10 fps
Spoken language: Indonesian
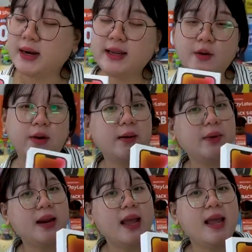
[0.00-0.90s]
warnanya warna
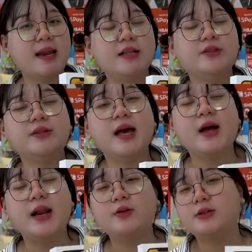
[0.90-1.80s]
merah dan juga
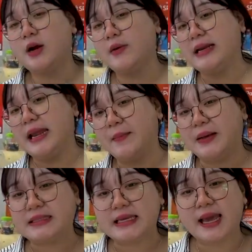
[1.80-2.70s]
ada ultra wide ya
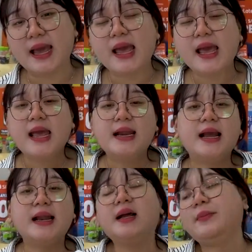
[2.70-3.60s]
pastinya
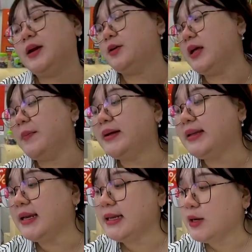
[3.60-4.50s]
dengan kamera
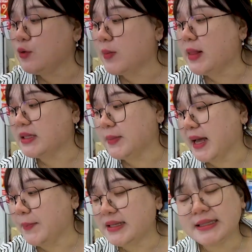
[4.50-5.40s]
utamanya di 12
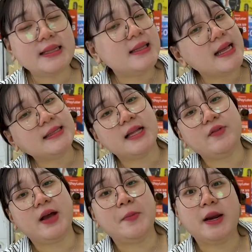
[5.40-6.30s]
megapiksel dan
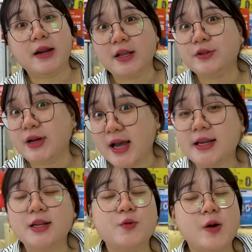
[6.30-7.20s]
selfie kameranya juga
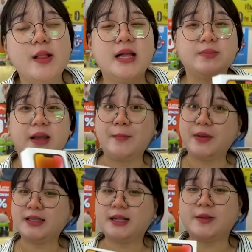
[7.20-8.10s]
di 12
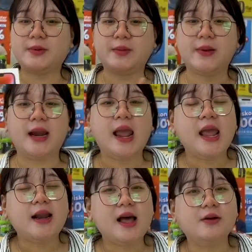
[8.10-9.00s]
megapiksel teman-teman.
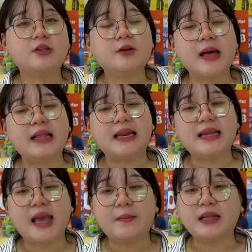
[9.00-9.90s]
Nah, untuk
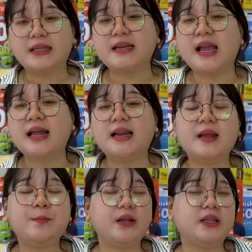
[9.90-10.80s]
baterainya, baterainya ada
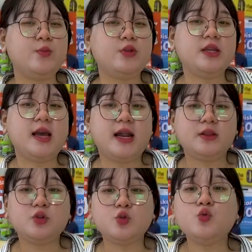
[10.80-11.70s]
di
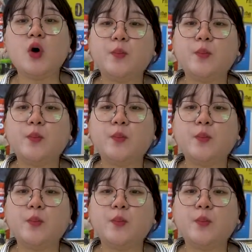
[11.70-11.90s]
4323